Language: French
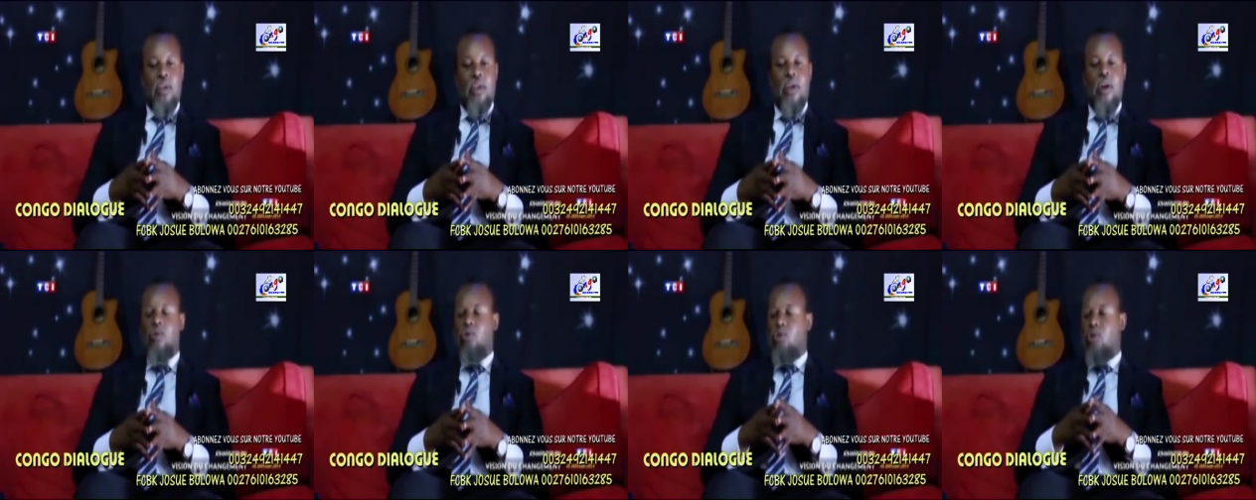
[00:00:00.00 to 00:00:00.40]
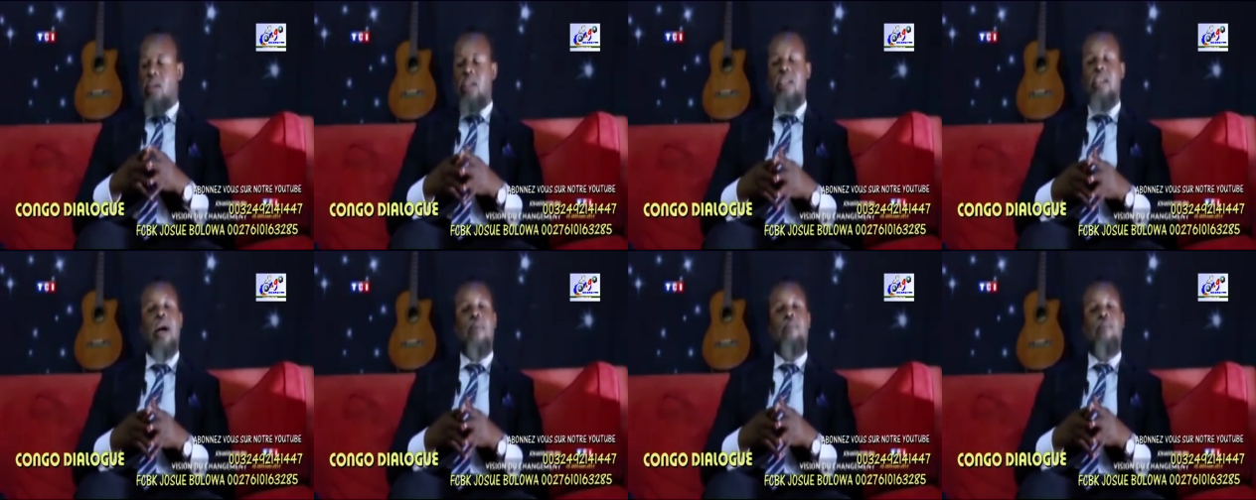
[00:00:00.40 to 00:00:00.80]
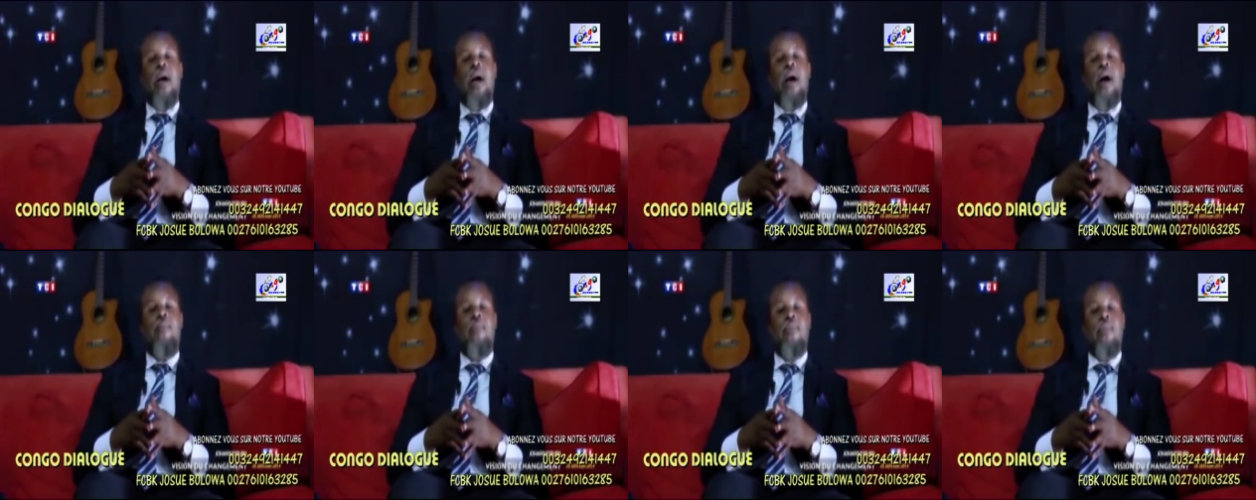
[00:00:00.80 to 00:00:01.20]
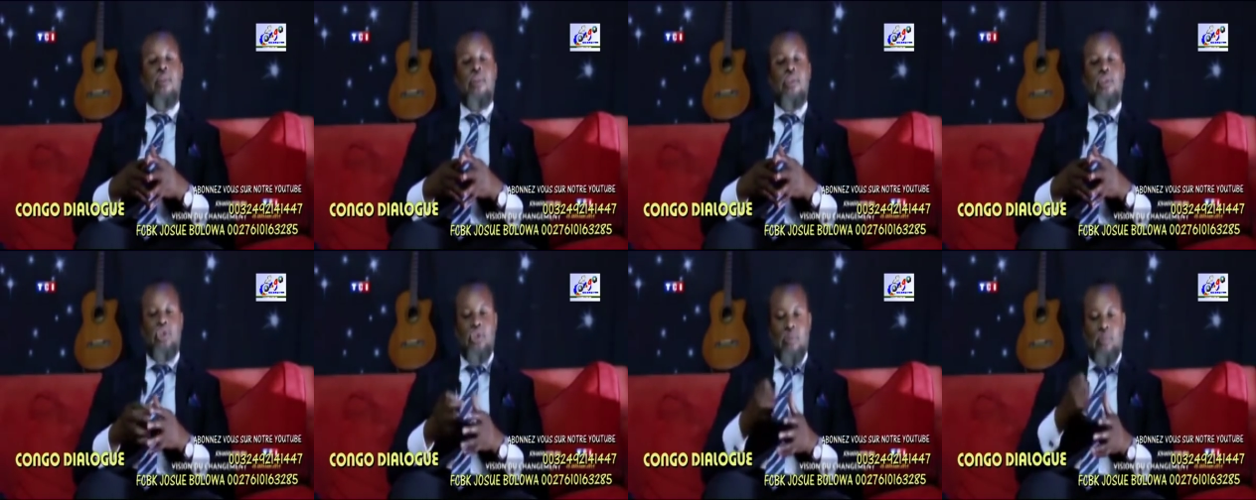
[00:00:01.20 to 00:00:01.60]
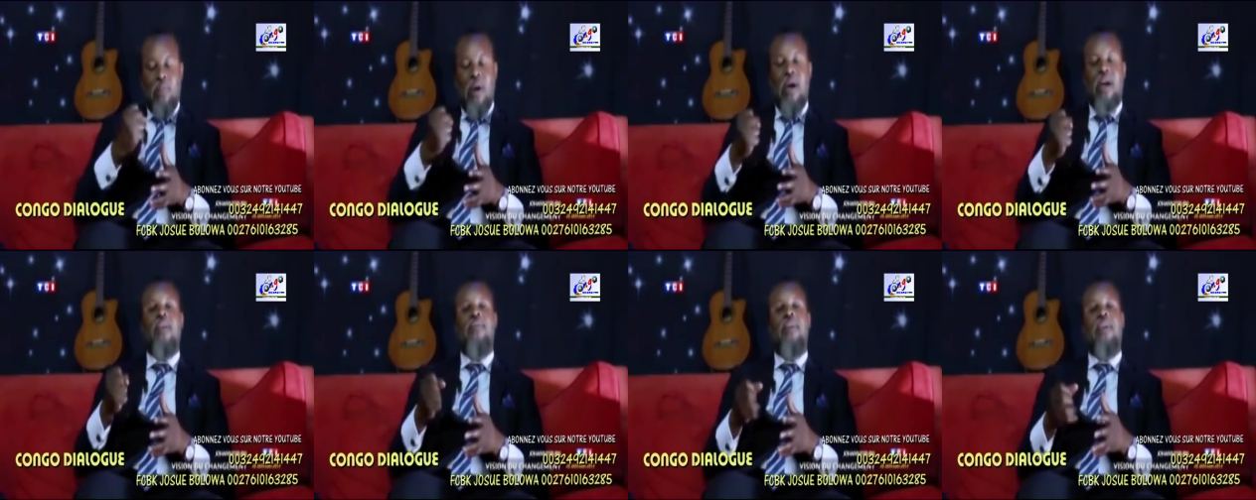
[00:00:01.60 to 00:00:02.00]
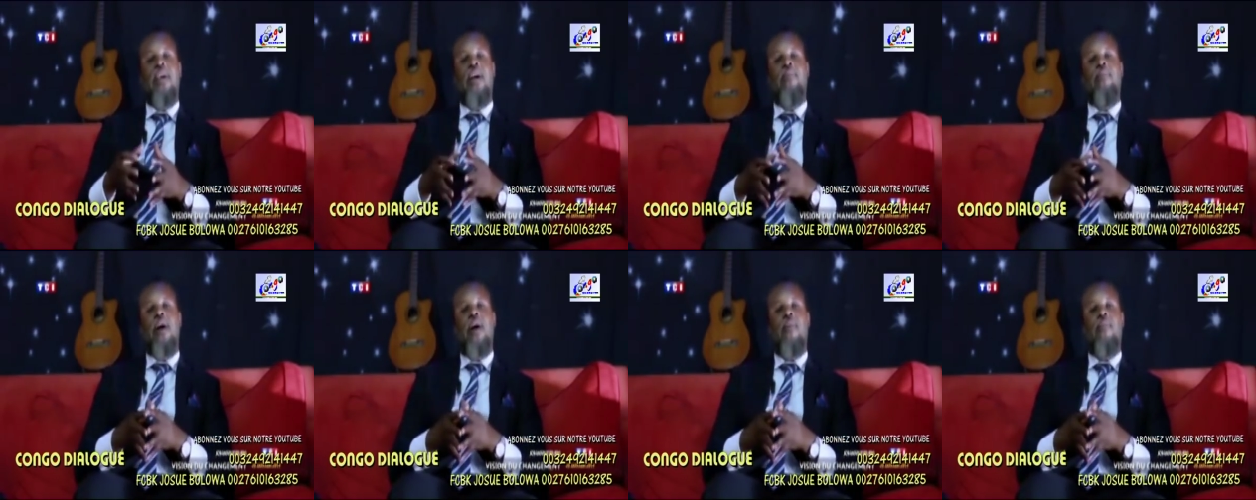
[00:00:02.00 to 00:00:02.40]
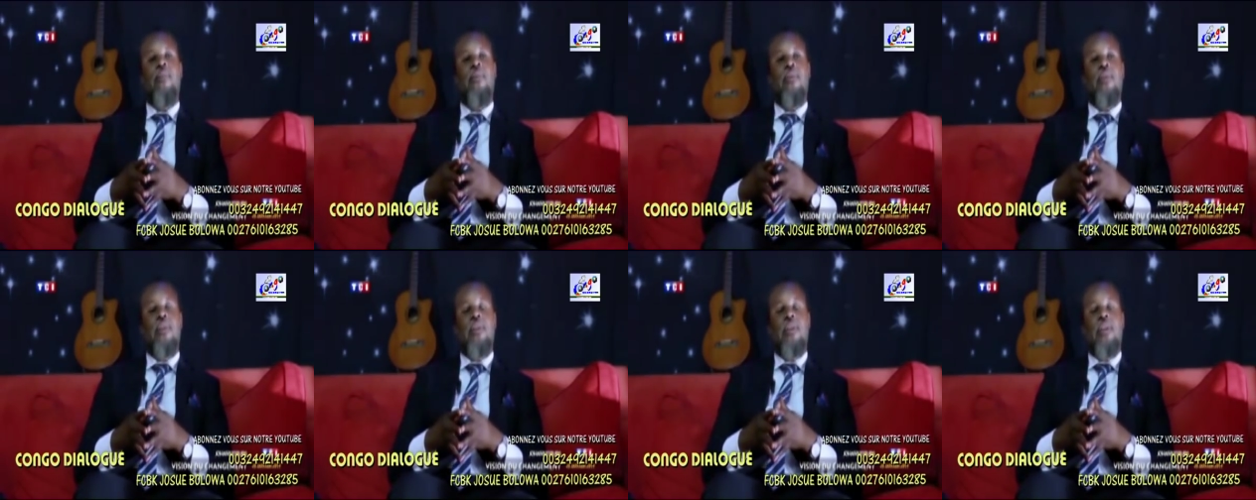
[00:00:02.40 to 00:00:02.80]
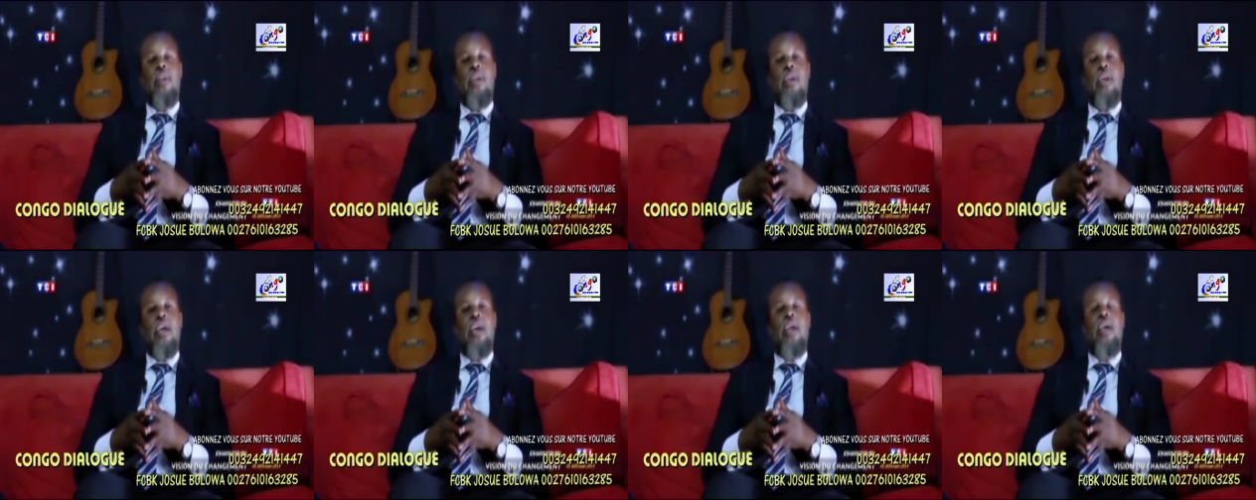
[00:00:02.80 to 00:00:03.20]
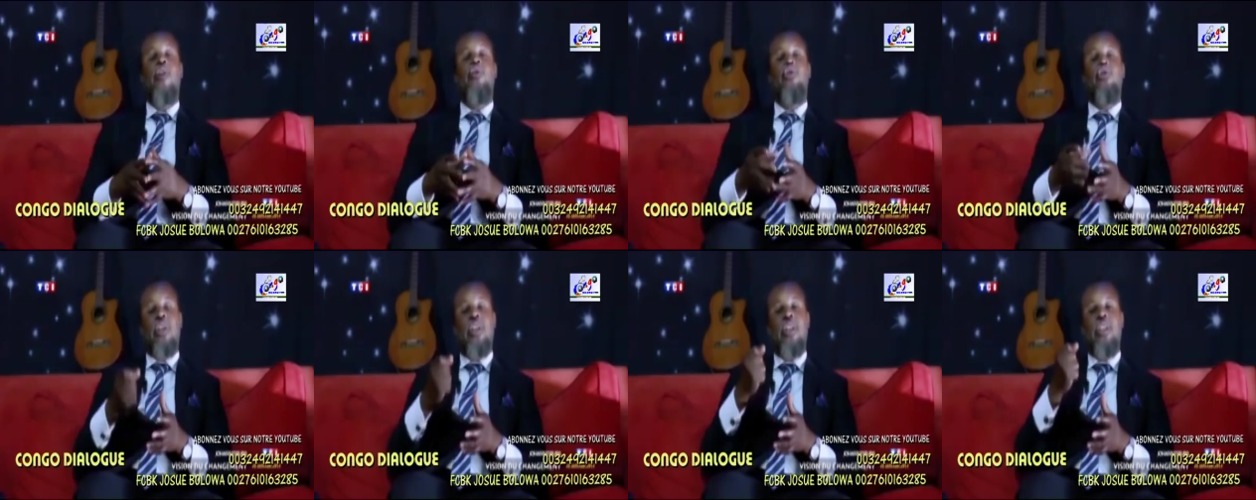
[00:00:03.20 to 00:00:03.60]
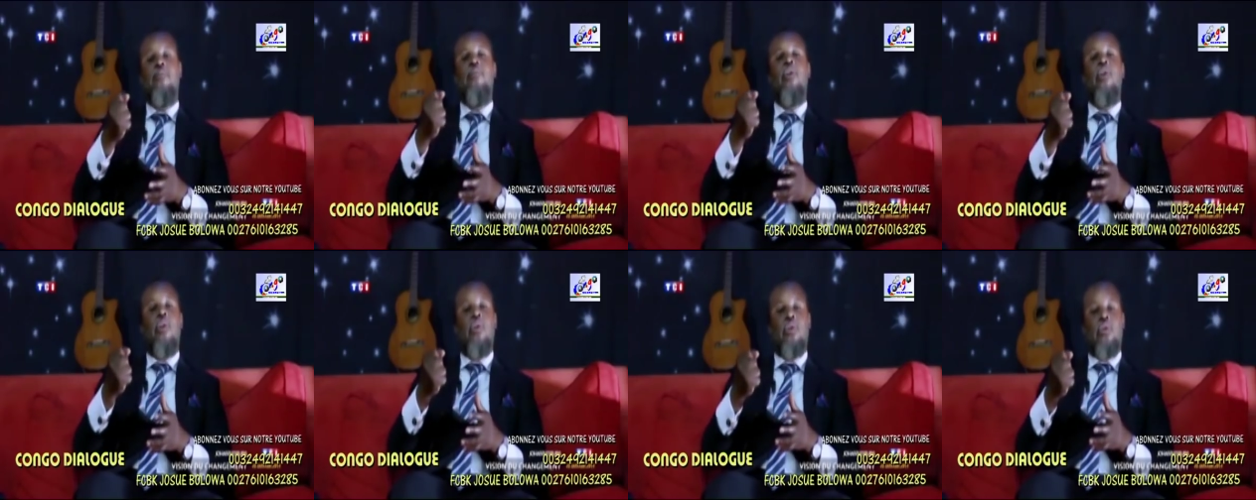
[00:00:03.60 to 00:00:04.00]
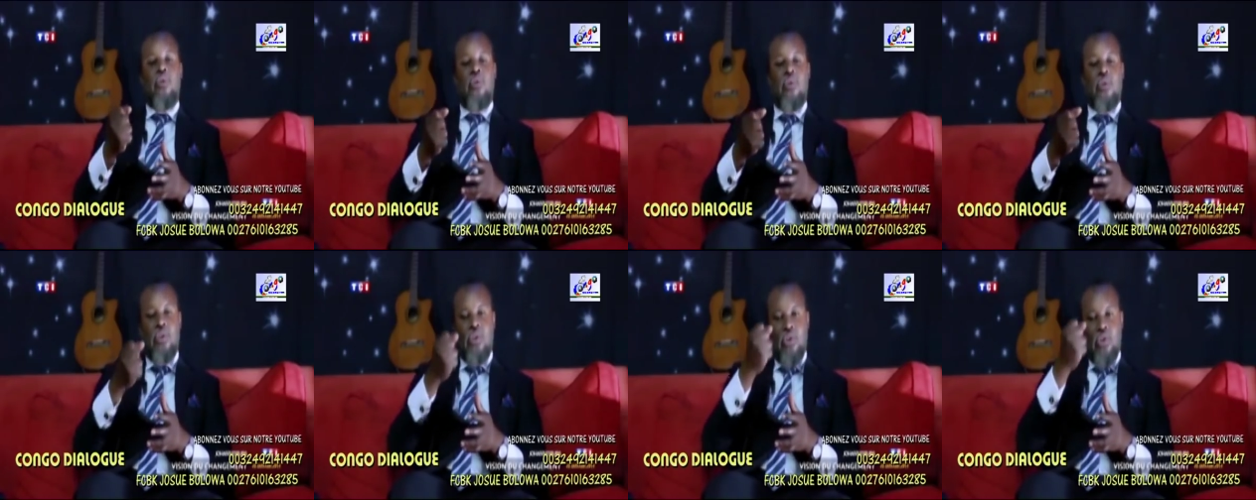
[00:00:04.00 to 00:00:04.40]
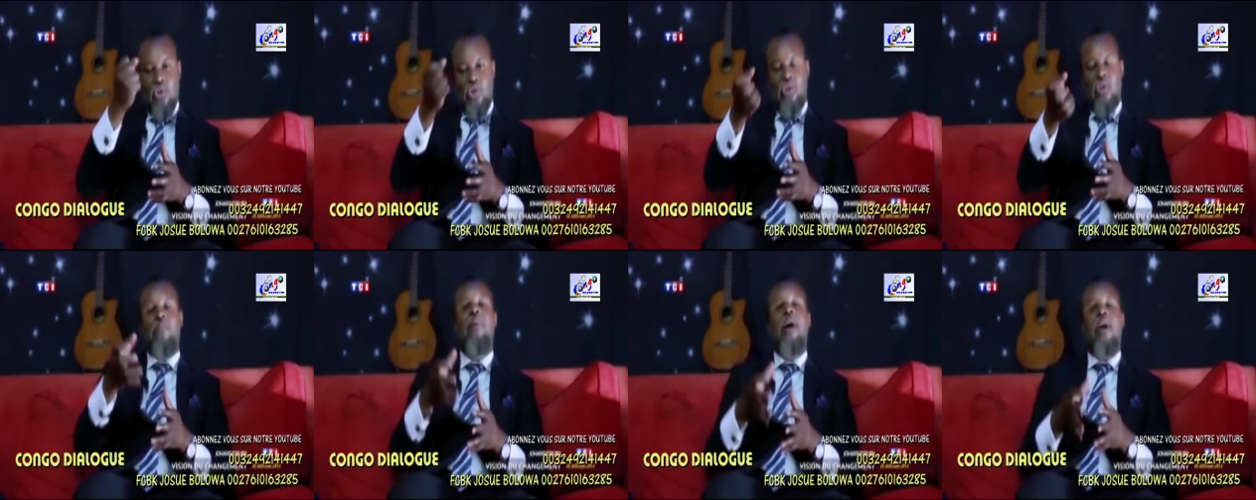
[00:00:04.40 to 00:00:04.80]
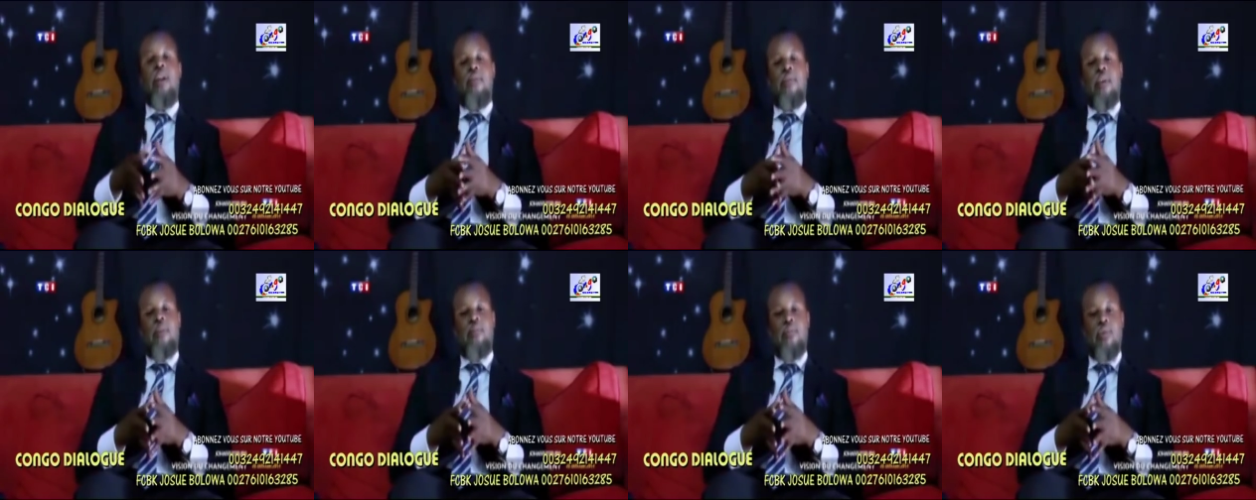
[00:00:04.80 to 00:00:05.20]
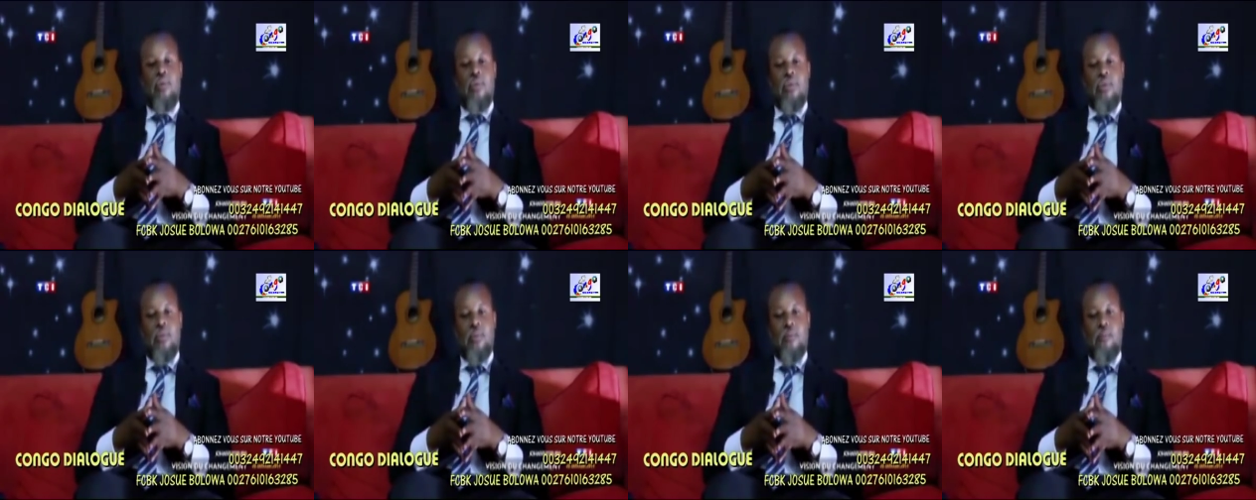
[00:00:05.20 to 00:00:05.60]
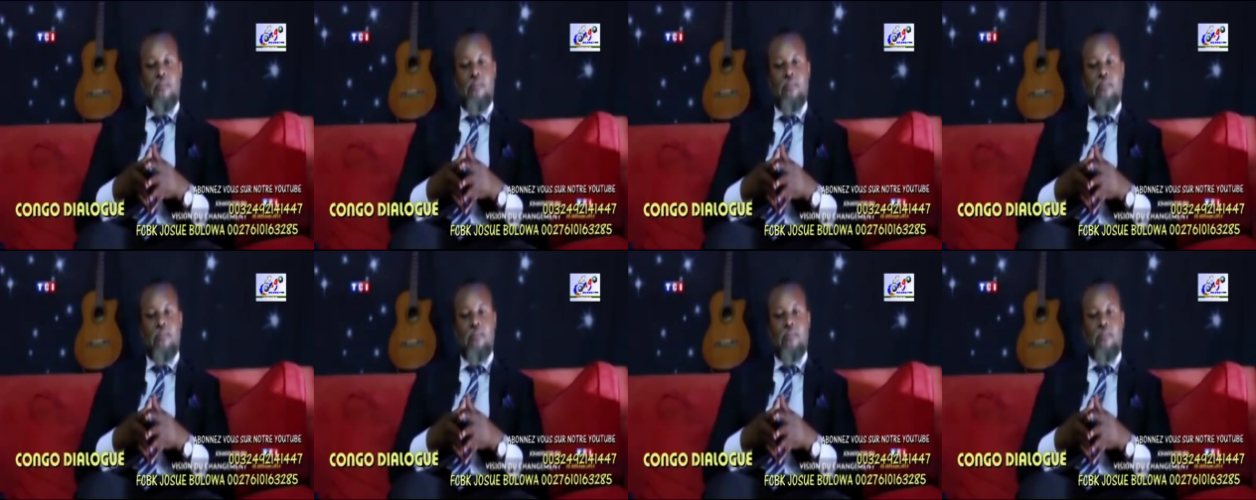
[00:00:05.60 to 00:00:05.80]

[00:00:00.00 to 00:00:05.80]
Quand je lis Abraham, je parle avec Abraham. Et quand je lis Moloto, je parle avec Moloto.